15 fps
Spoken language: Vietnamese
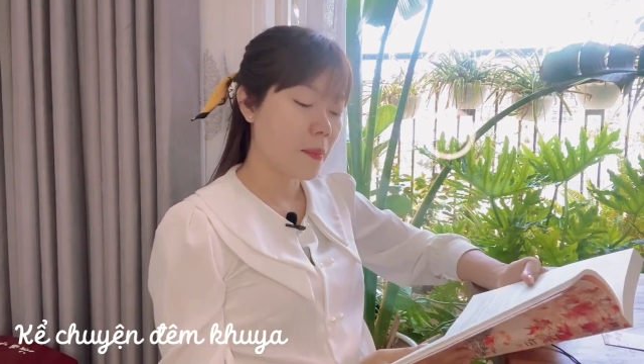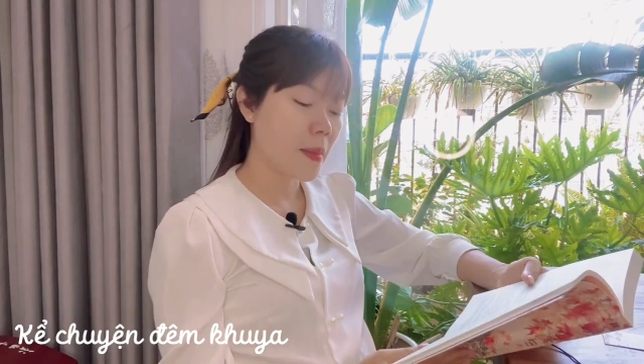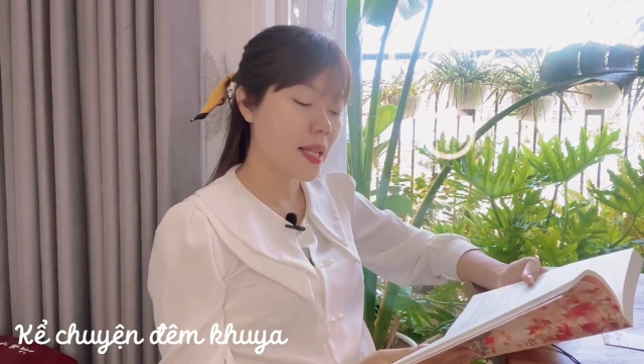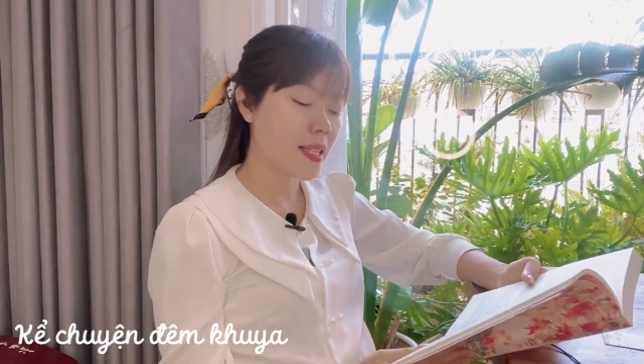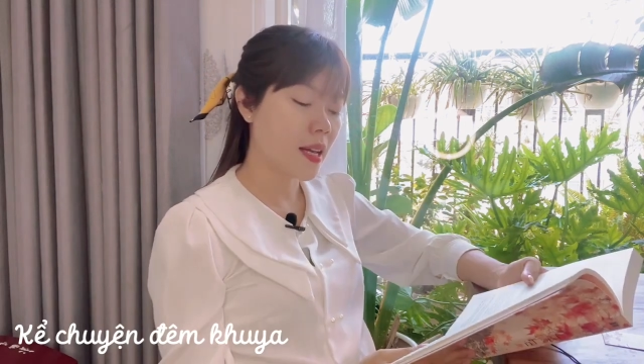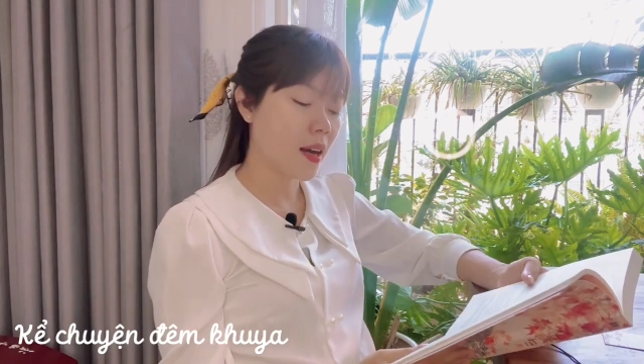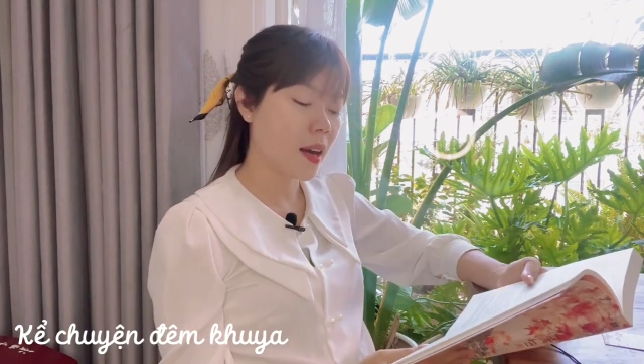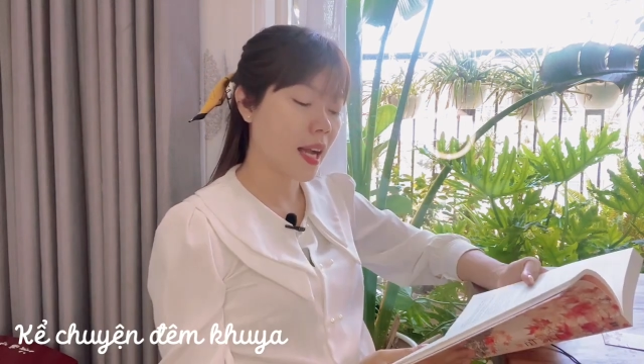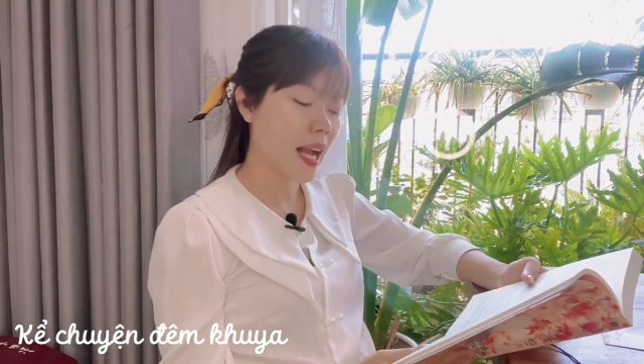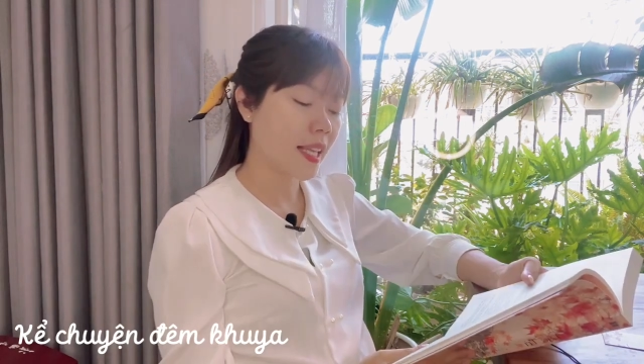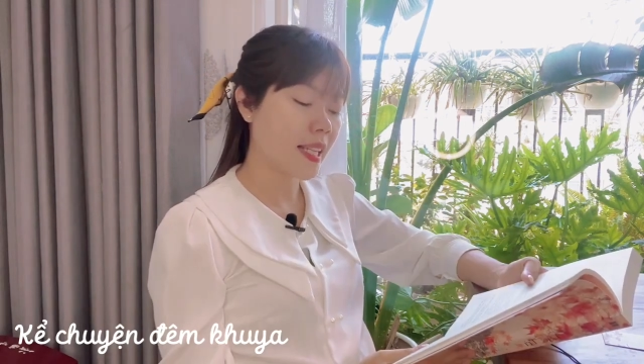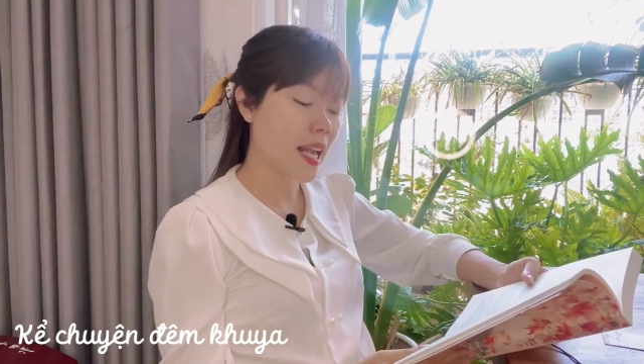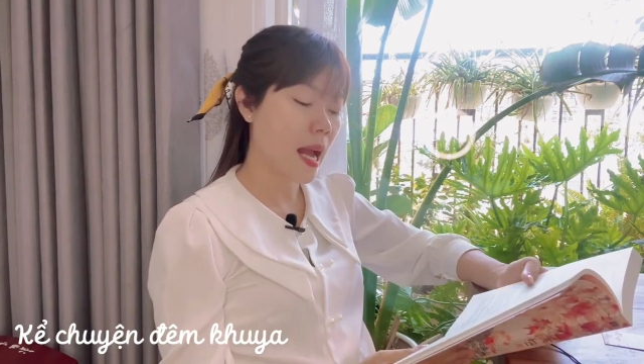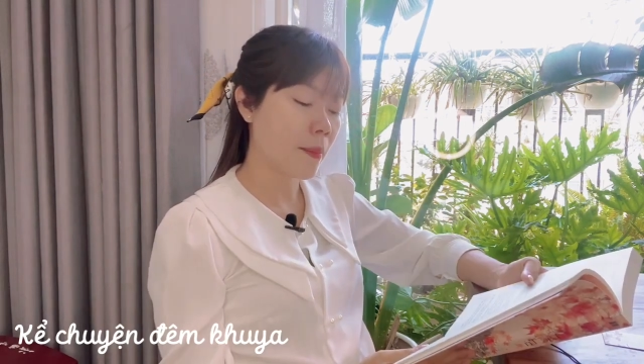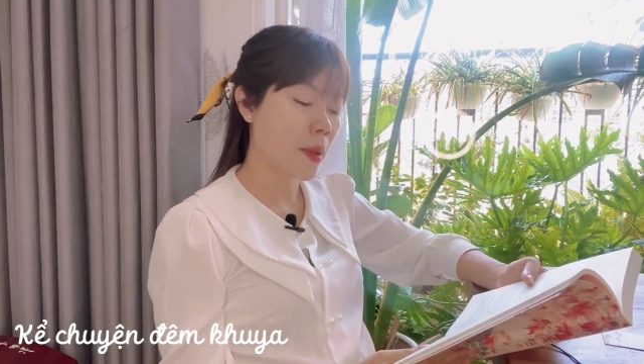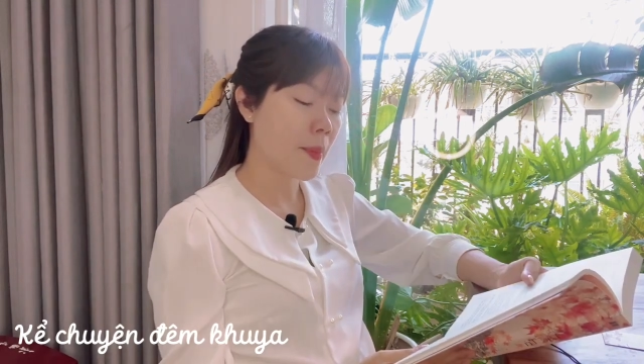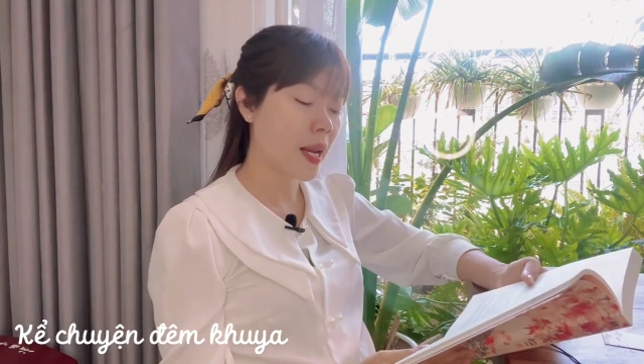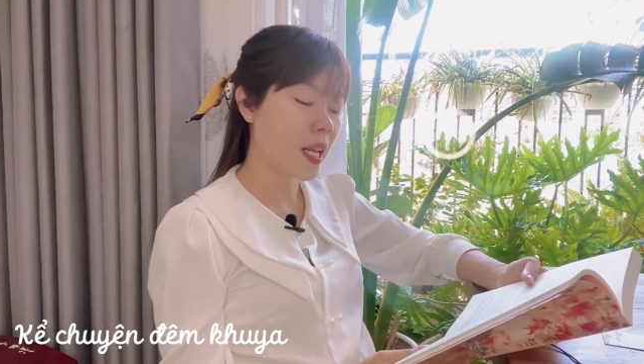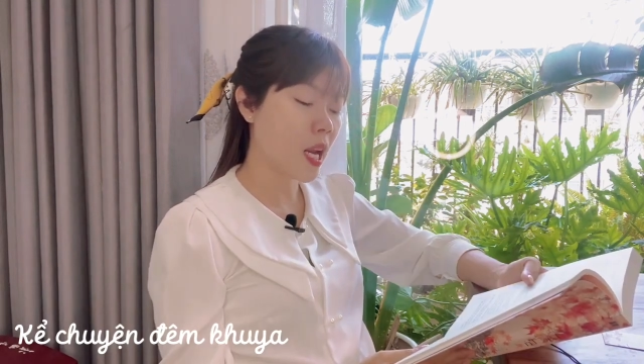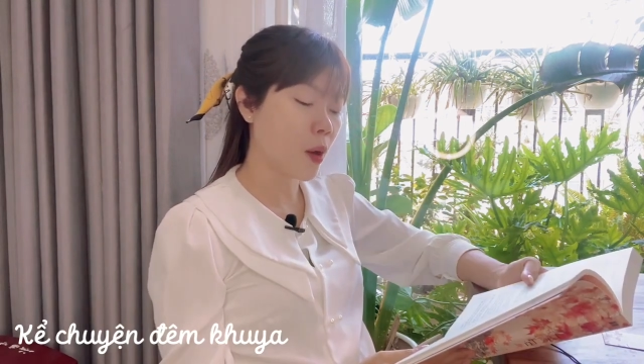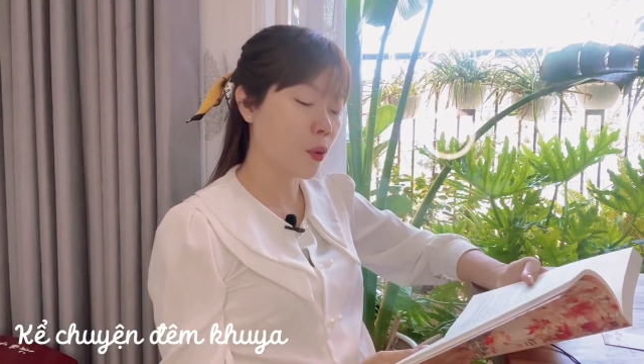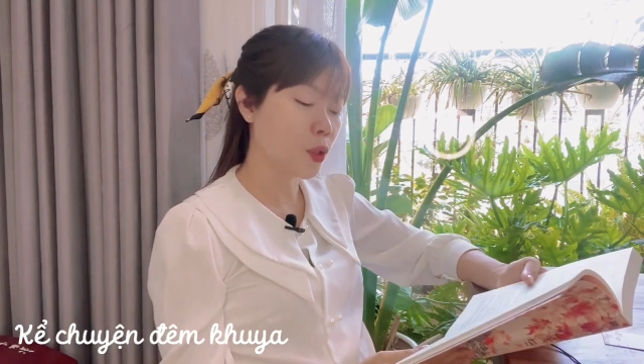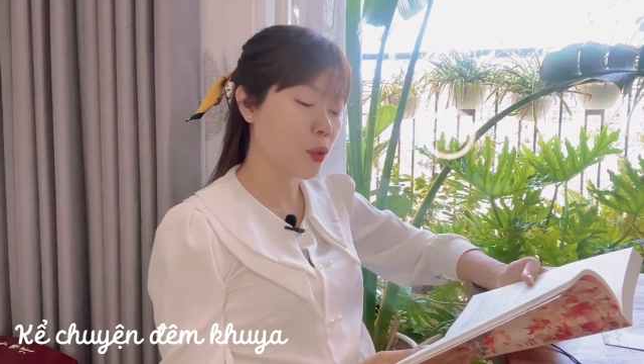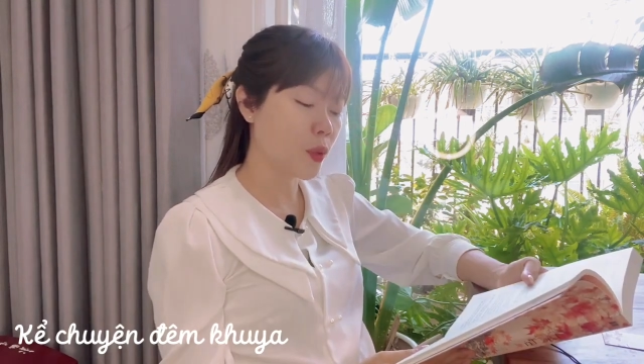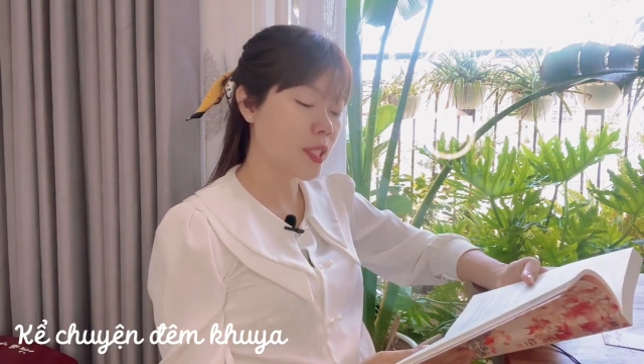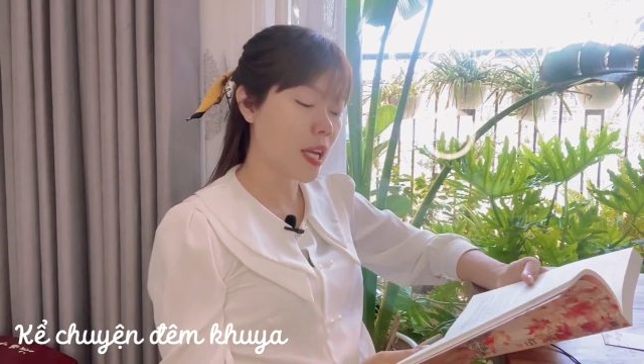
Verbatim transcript: Bây giờ các nhà mới bắt đầu chú